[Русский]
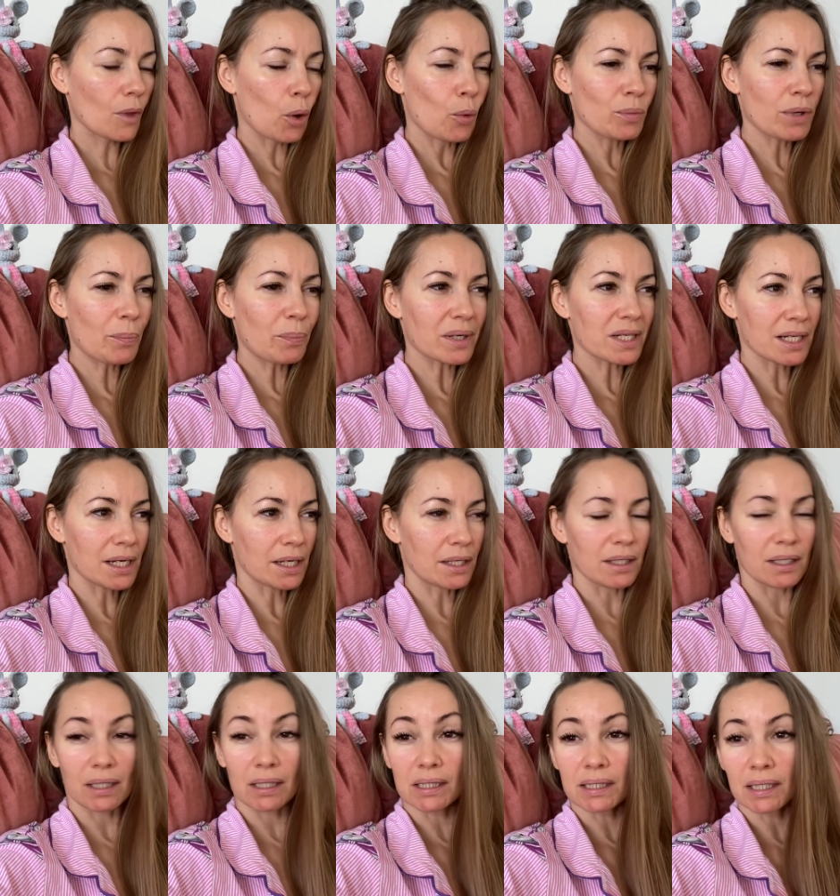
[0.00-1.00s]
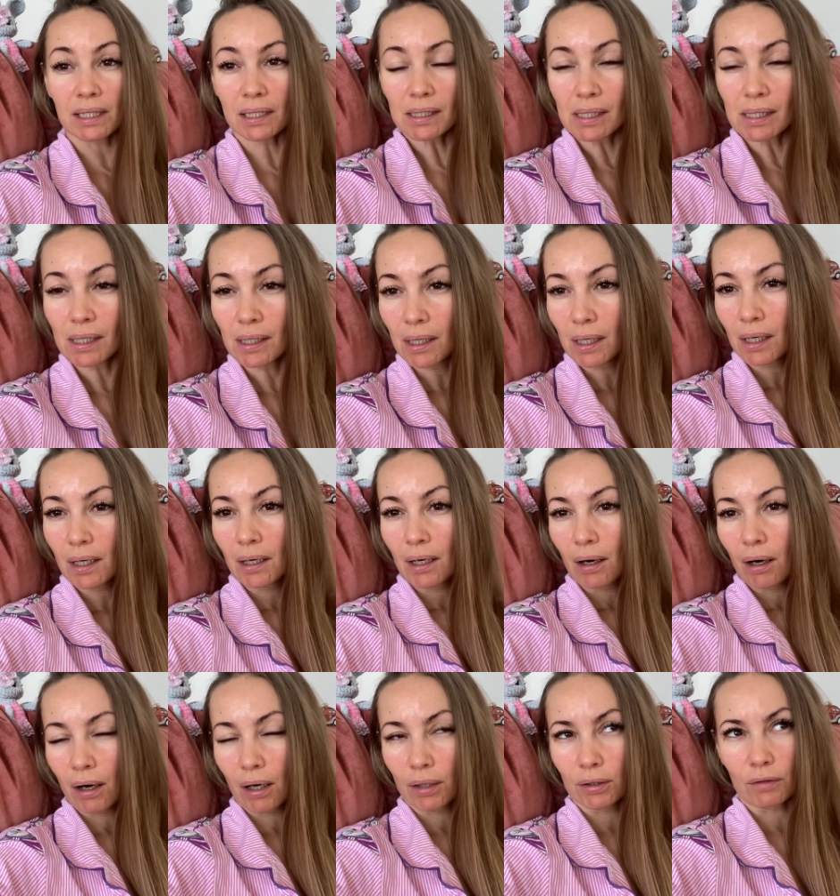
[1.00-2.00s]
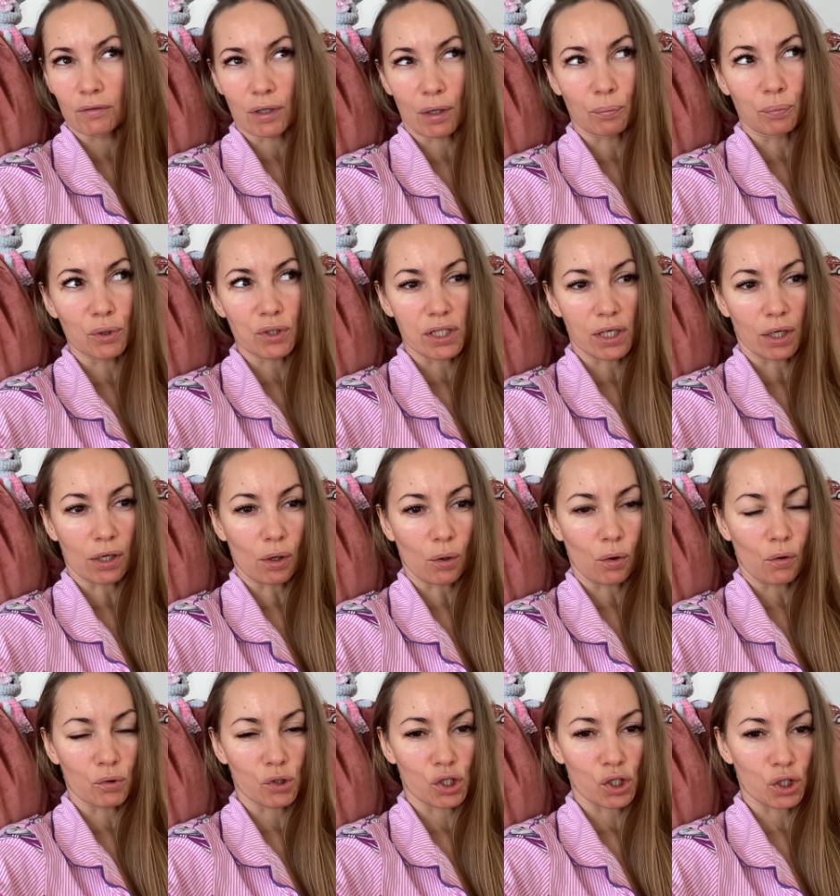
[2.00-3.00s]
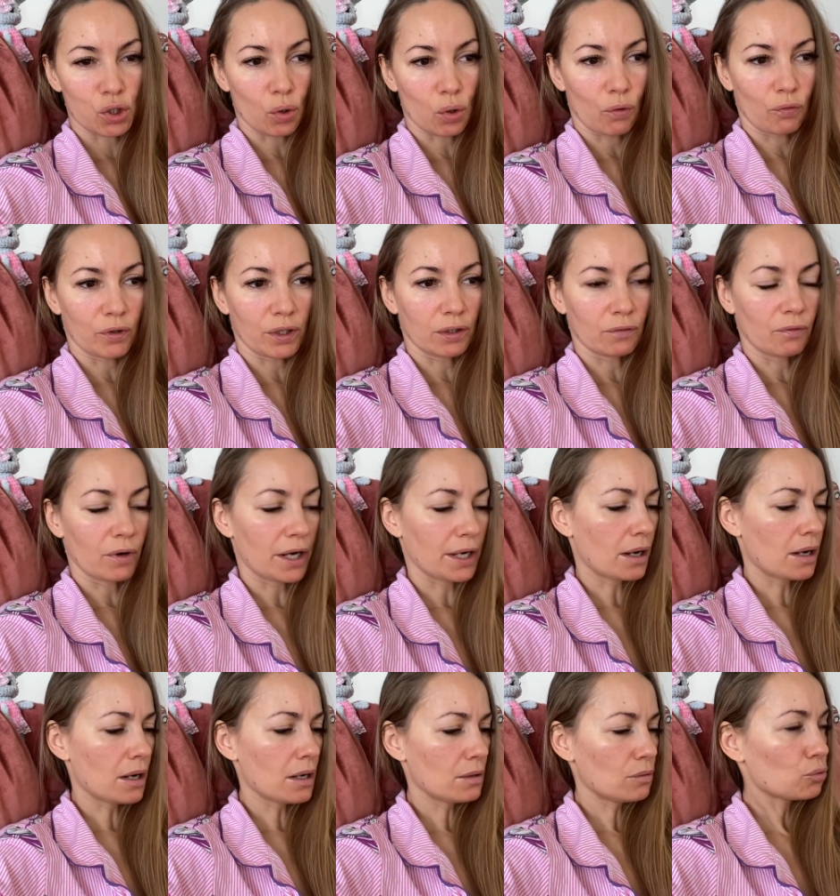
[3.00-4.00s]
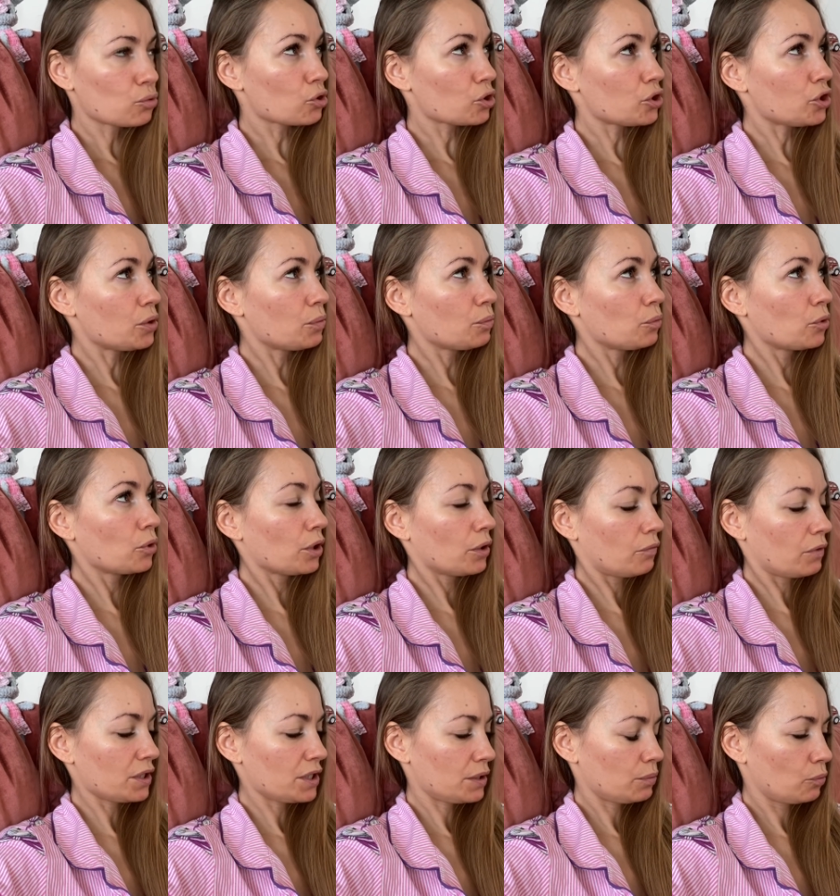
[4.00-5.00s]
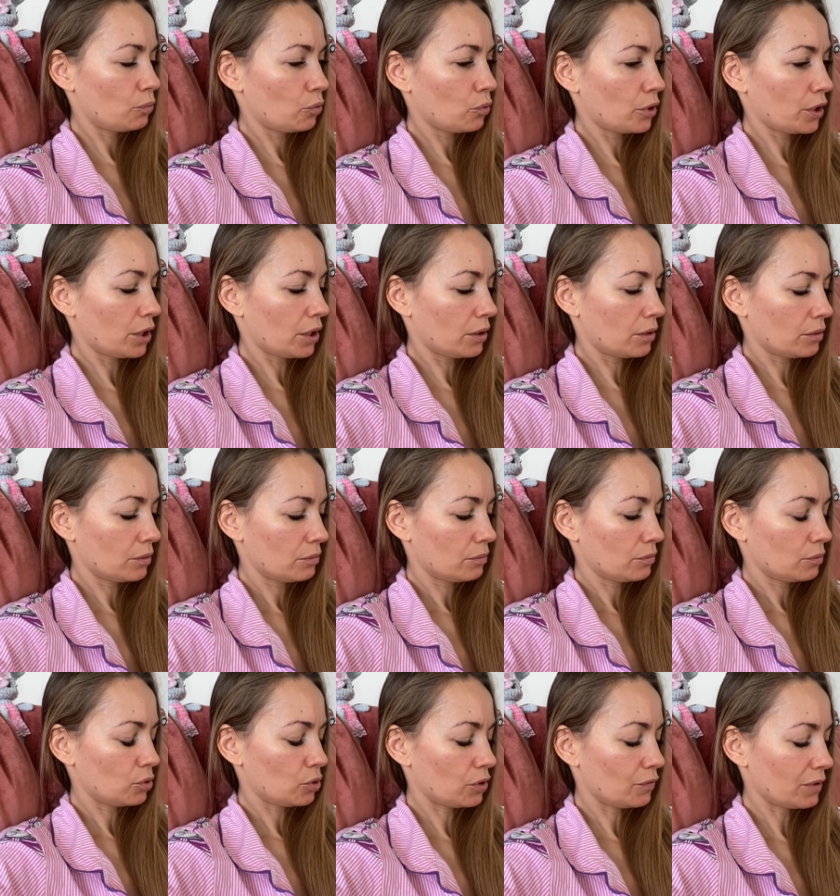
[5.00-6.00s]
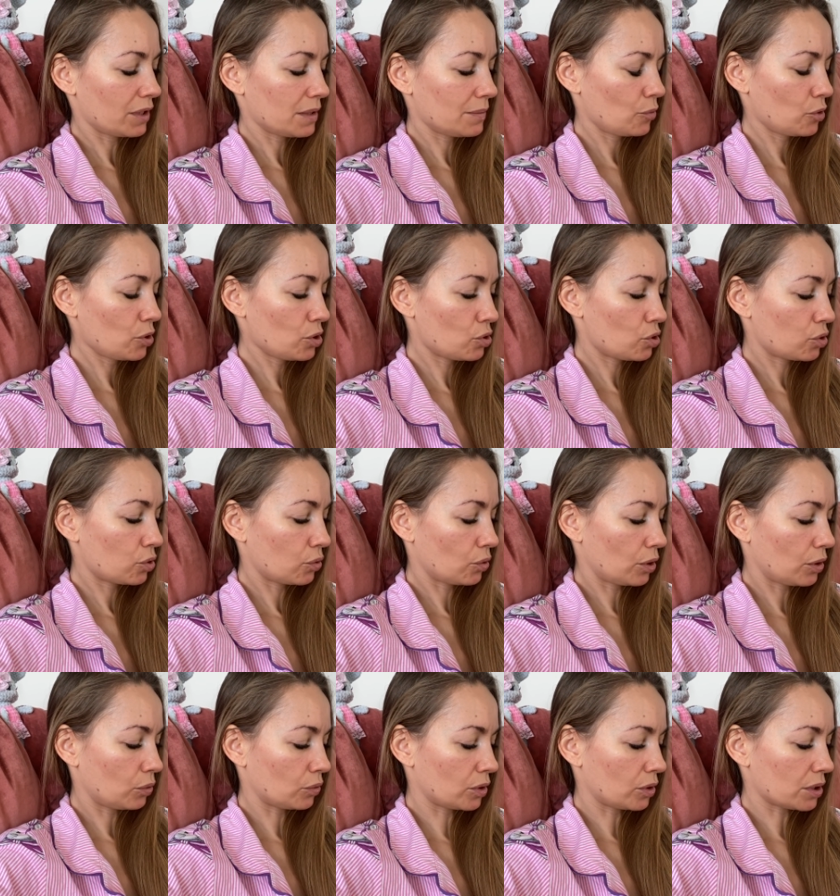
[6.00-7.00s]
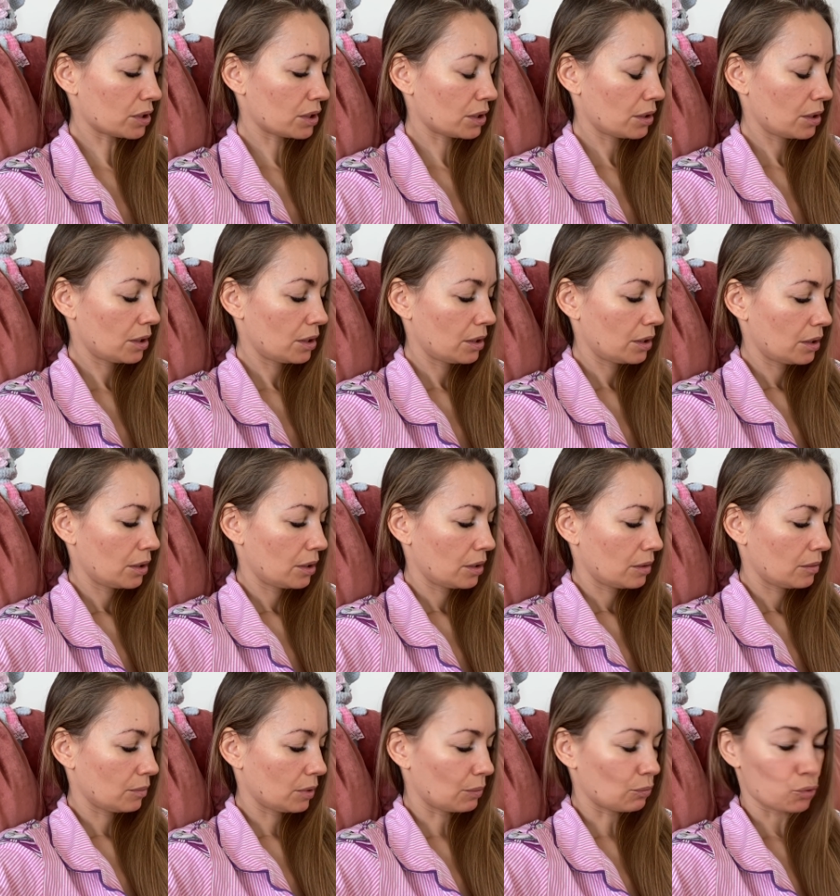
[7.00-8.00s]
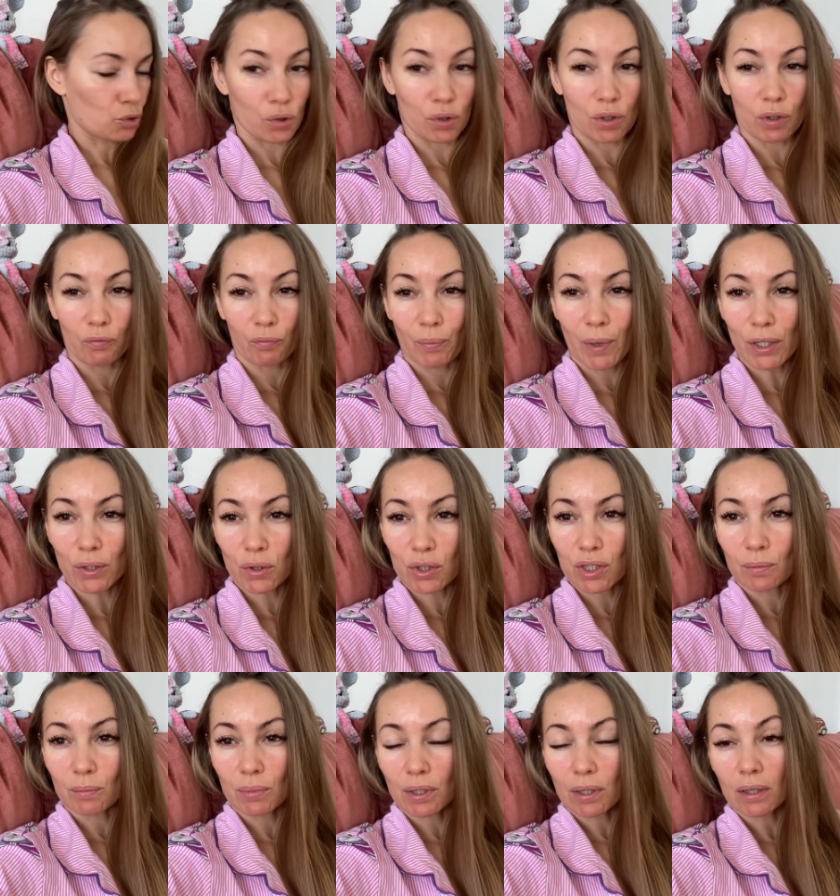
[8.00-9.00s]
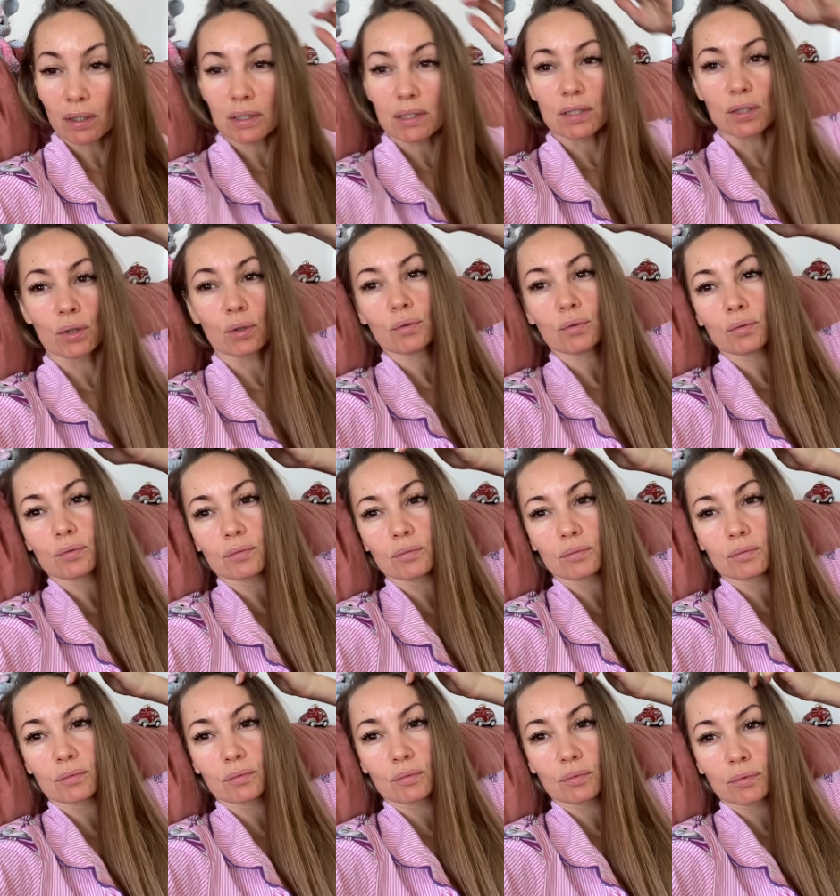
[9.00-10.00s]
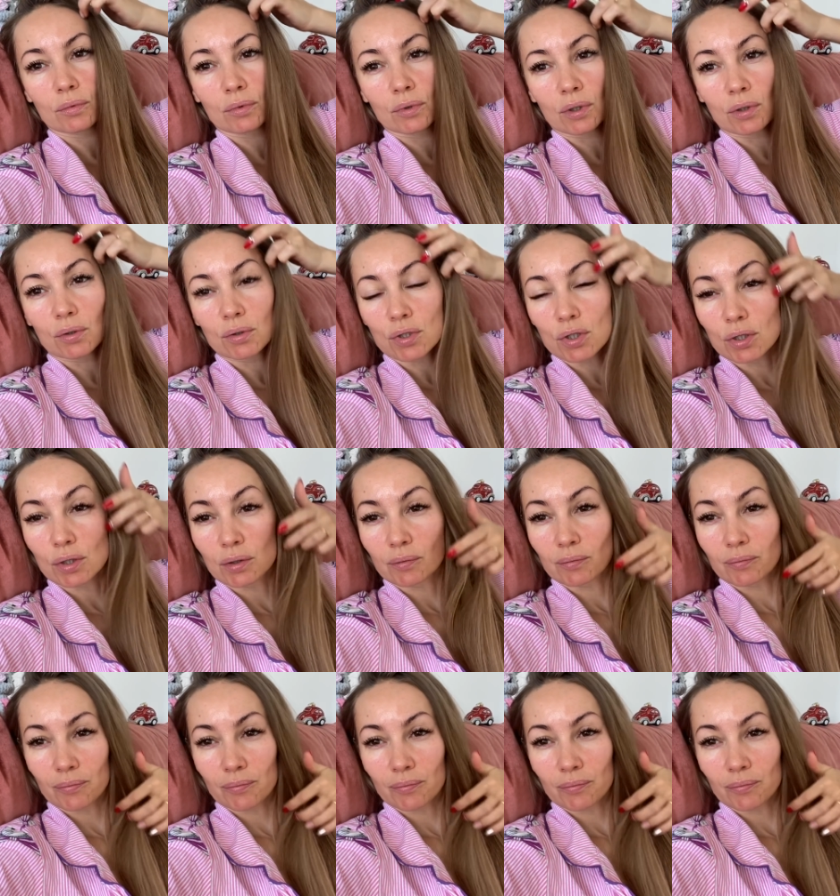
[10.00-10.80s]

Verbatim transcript: Мне последние дни, а, наверное, после какого 6 января, уже 7 8 сегодня 8 что ли у нас? Я, может, сегодня в баню собирался, ну, короче,